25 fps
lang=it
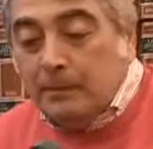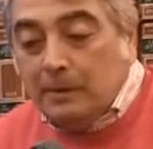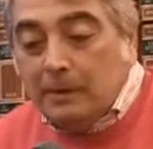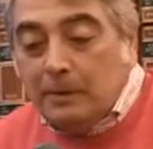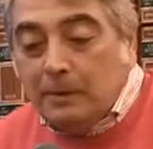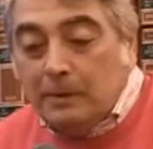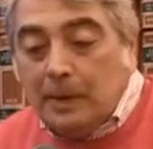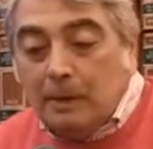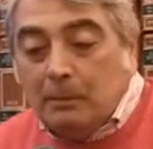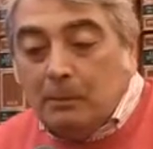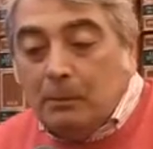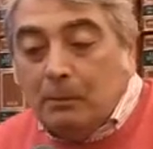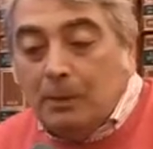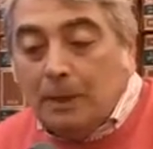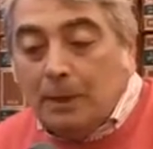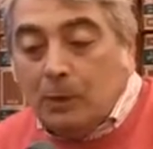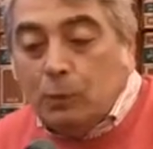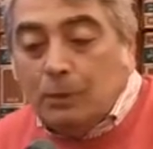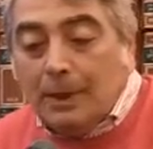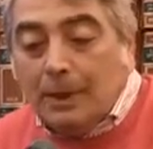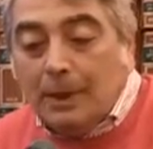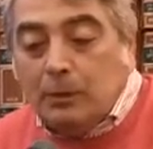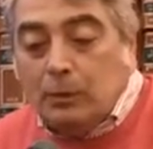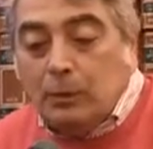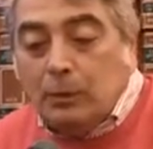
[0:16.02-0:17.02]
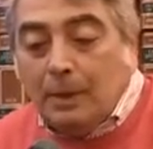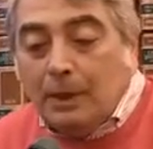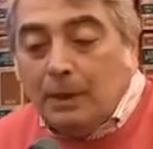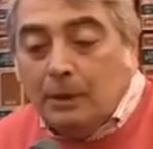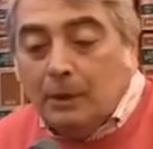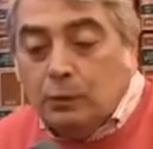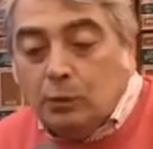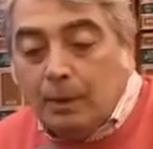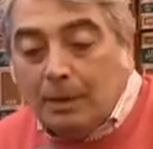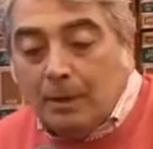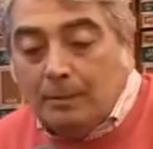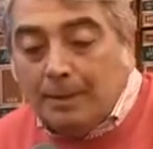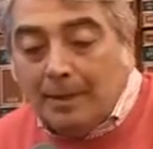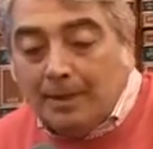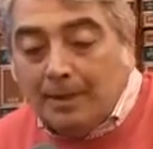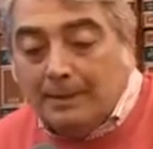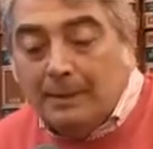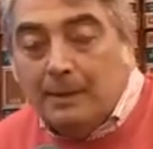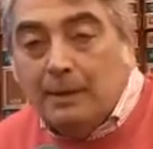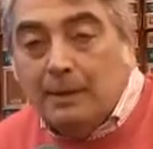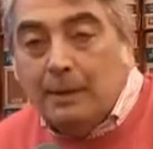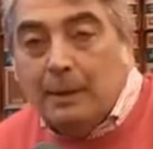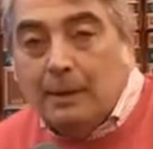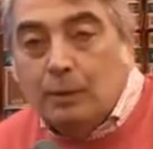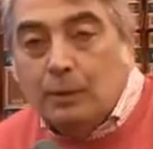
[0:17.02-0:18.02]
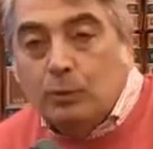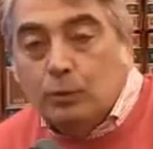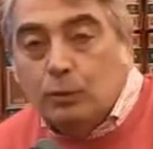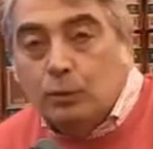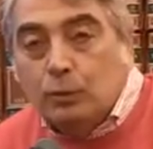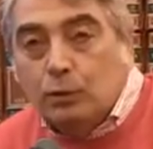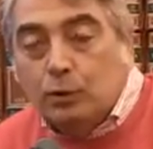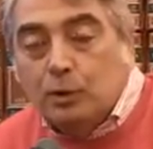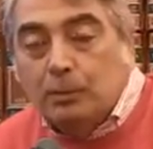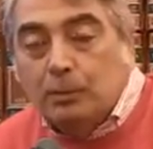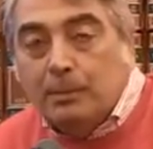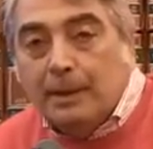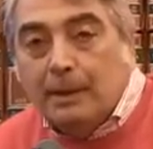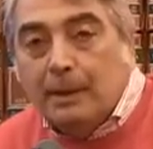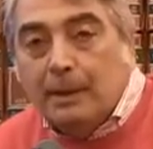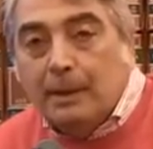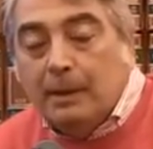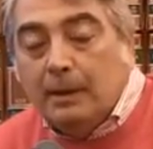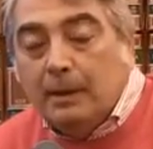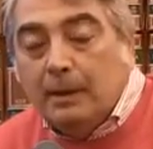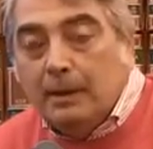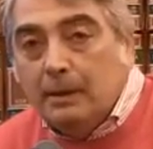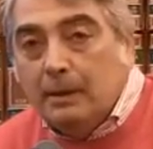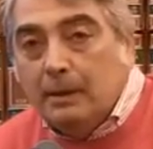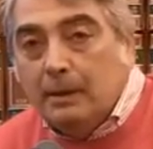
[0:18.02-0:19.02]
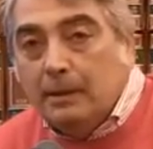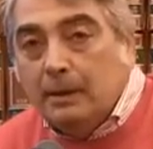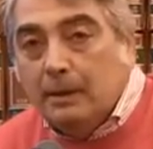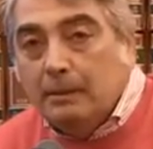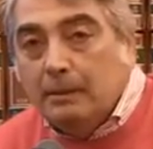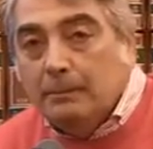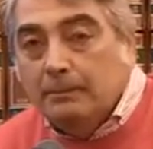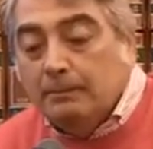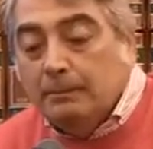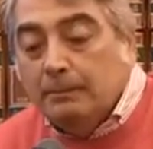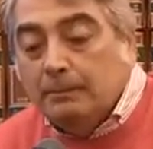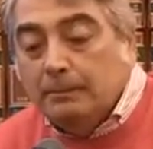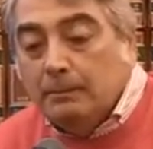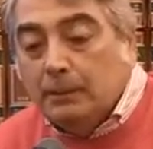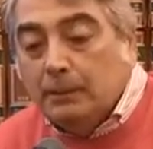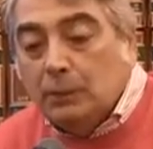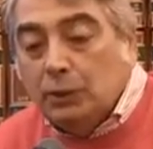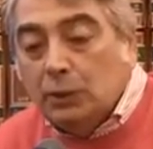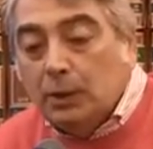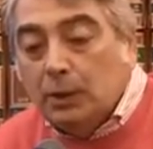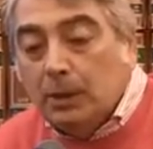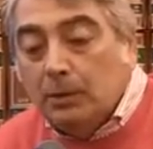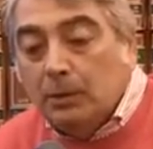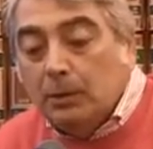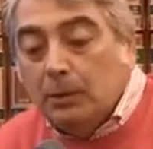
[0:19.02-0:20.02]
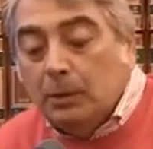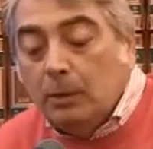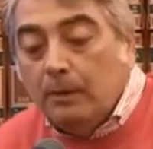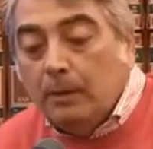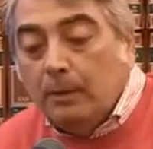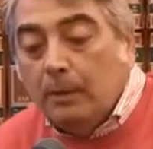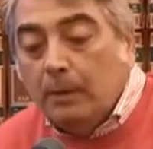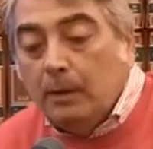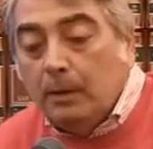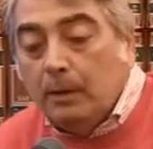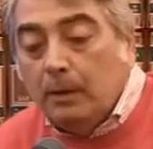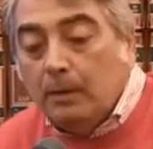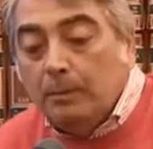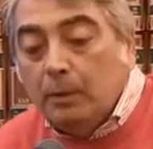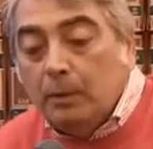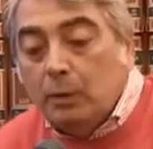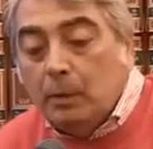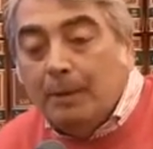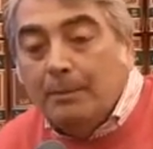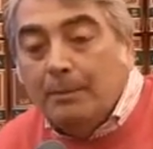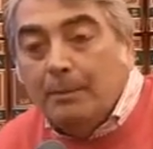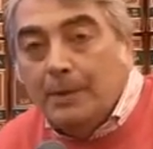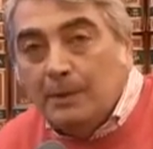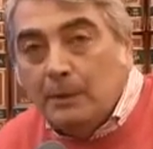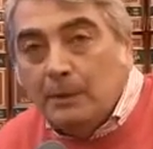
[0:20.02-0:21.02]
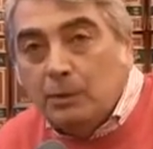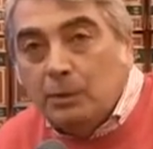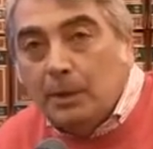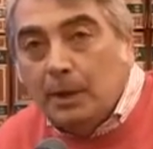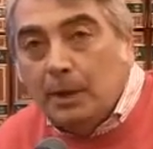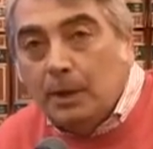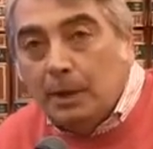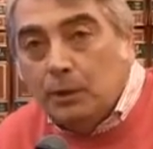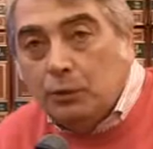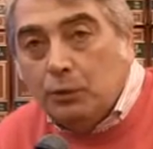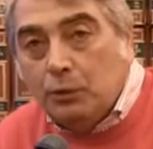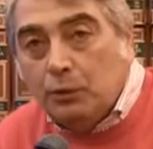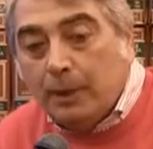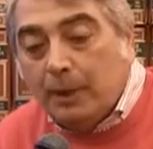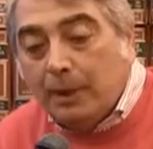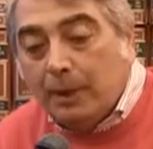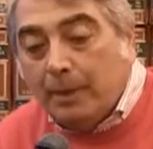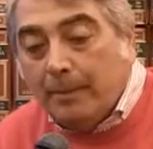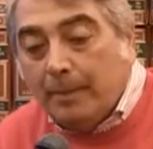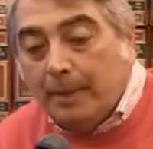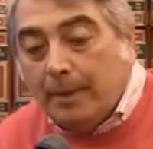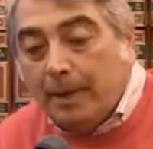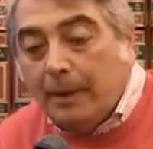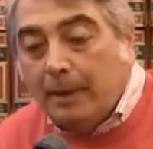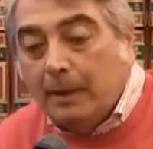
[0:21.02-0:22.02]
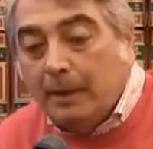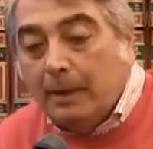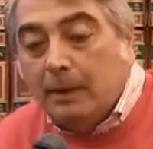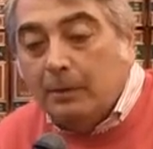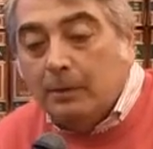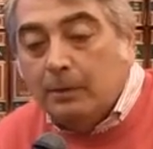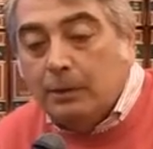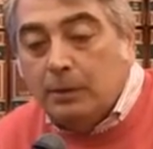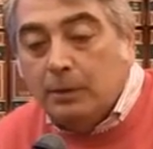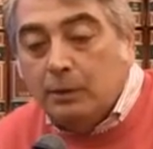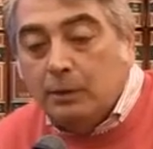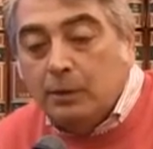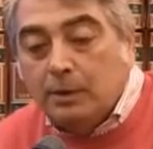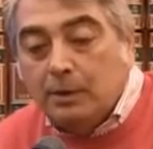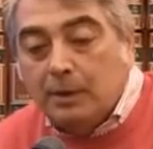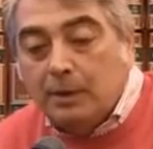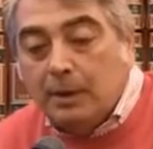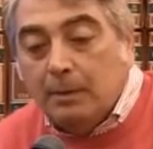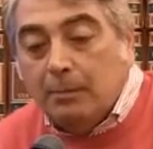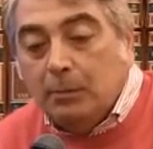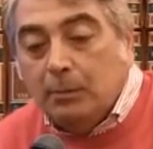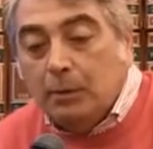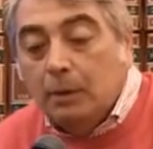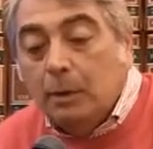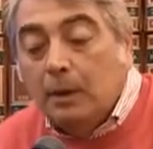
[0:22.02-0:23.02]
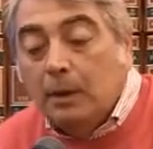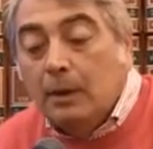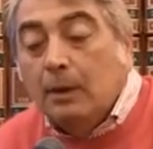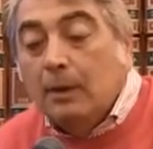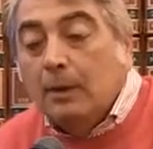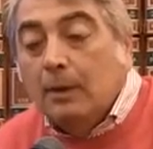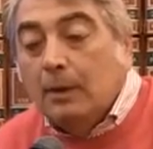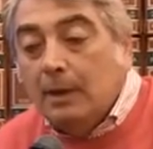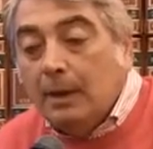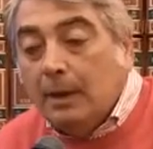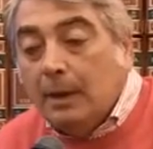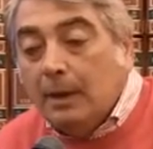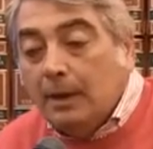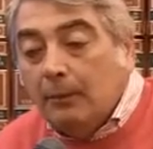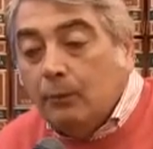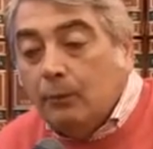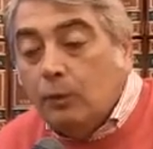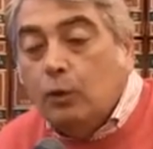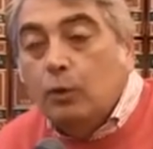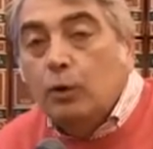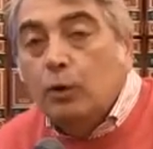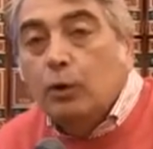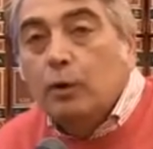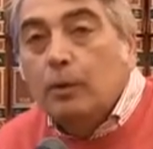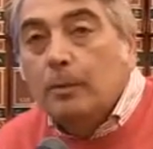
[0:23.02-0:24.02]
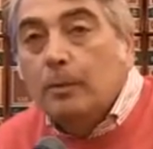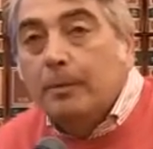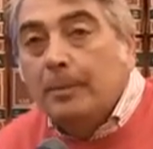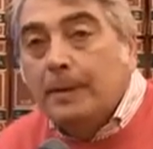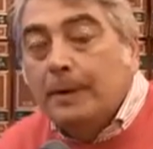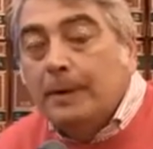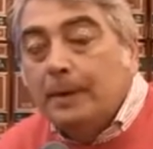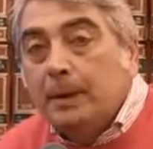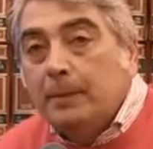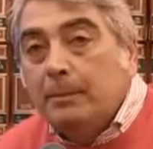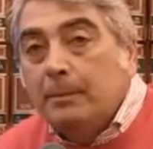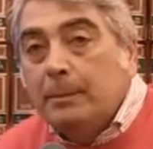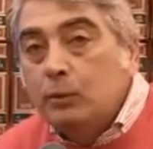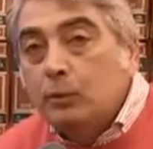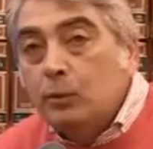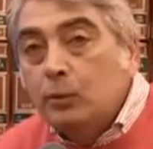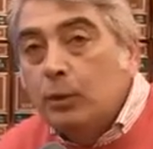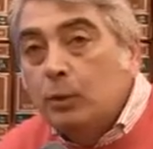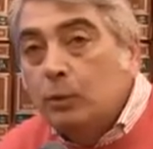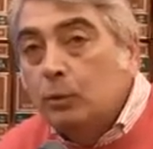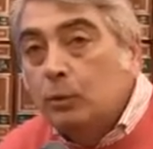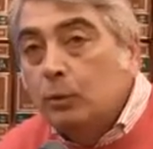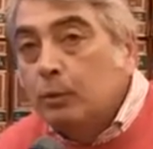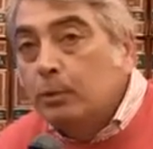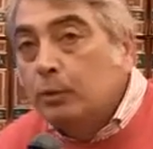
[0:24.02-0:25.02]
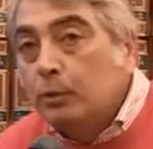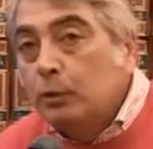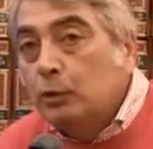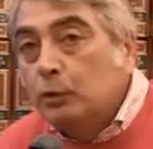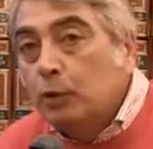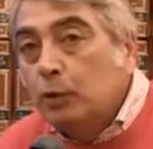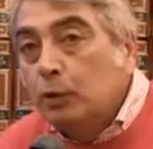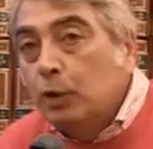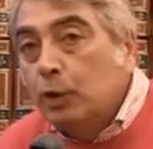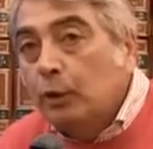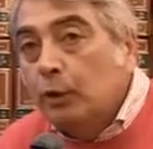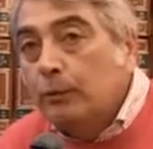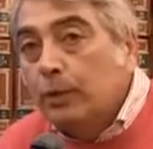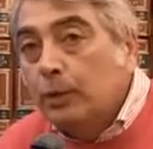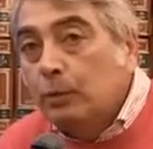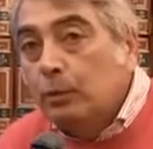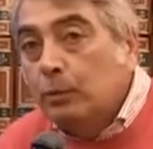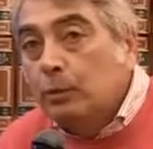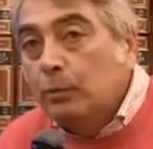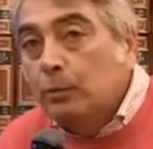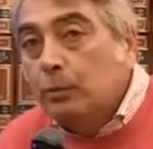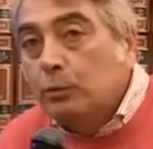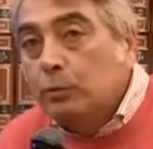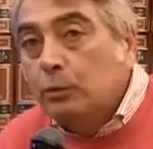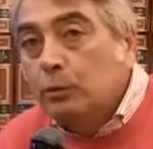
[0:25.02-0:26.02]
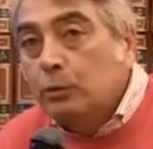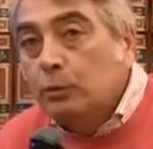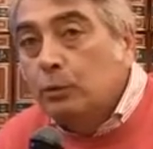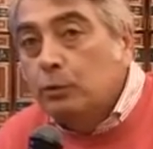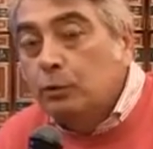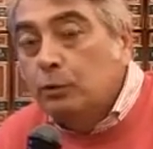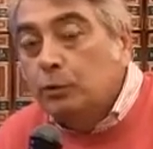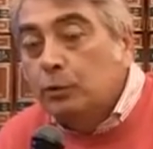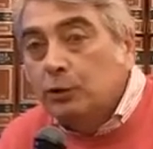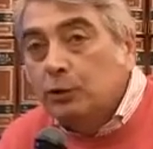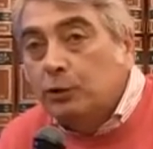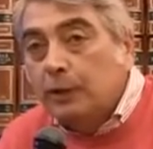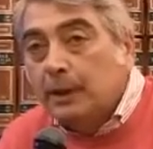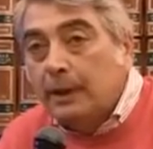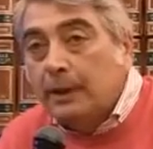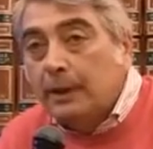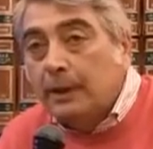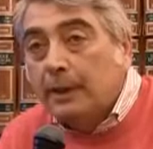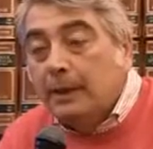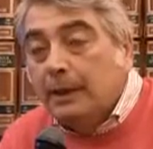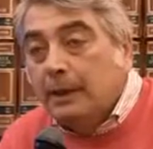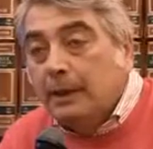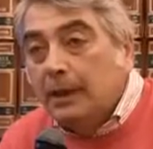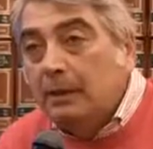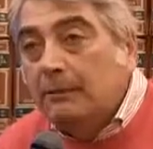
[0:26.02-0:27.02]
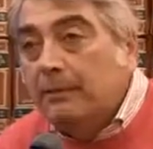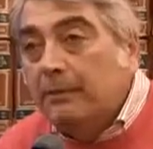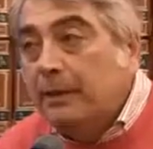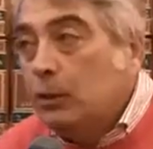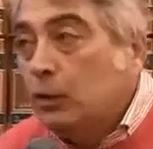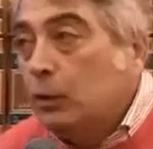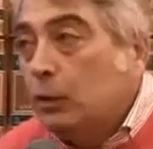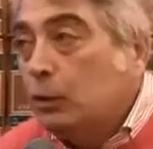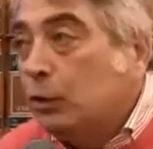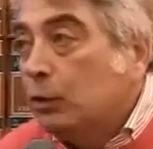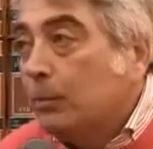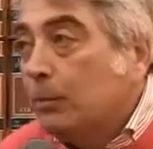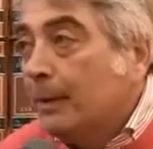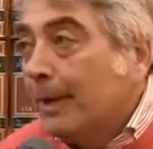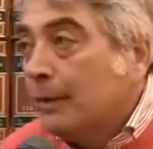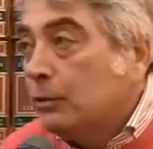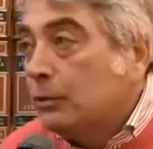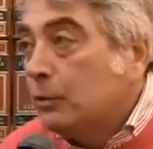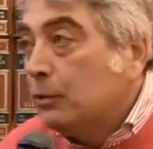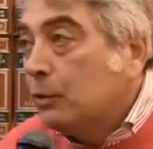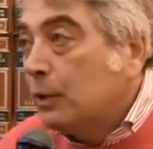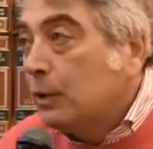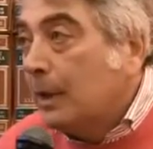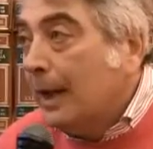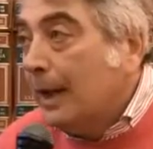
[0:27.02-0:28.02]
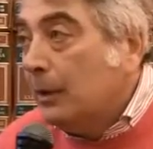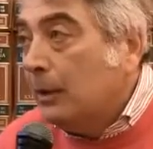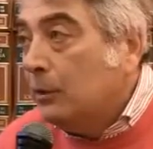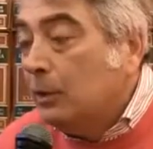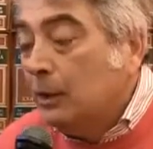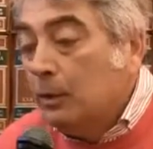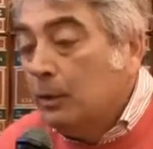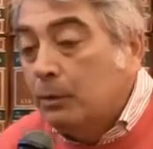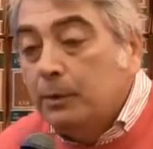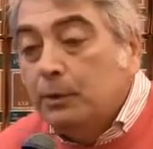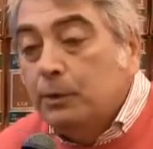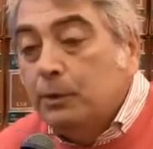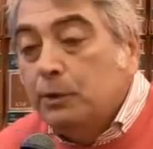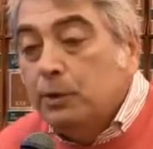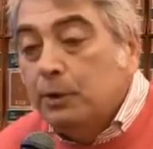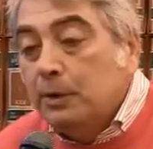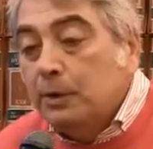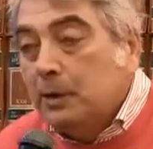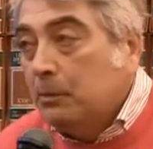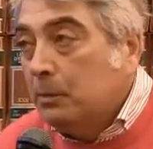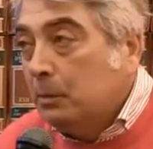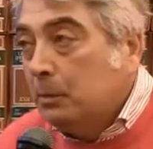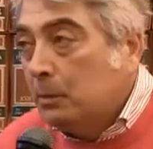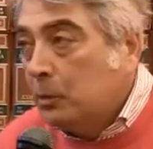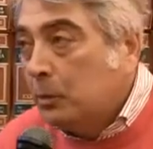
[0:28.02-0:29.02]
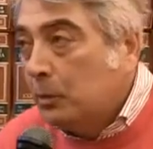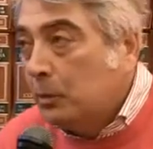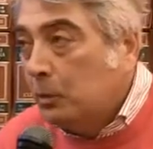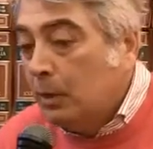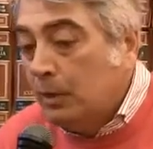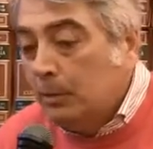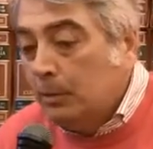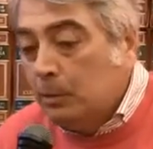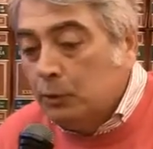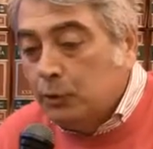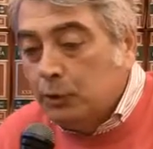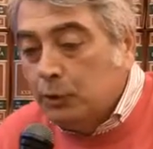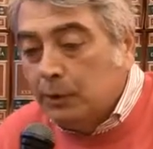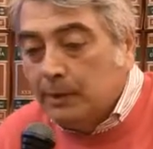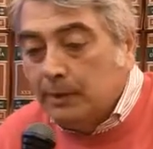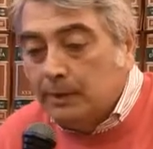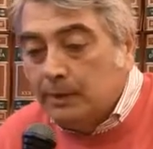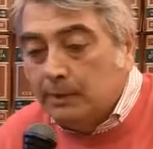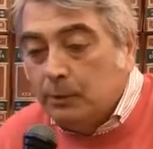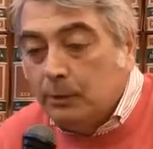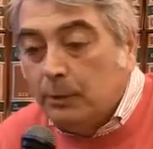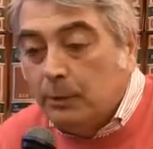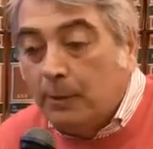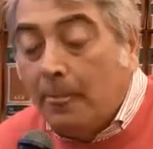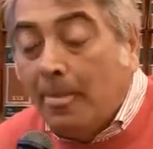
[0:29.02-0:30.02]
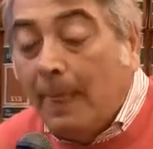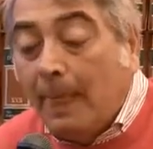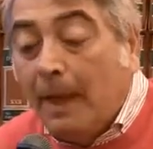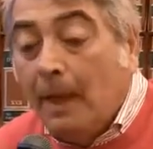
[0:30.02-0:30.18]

li stiamo valutando anche sulla base delle ultime ehm, diciamo, eh, diciamo, programmazioni della Regione Campania e quindi già siamo al lavoro per le misure 1.9 e 1.12 che il 28 marzo scadono e quindi già siamo pronti con la progettazione.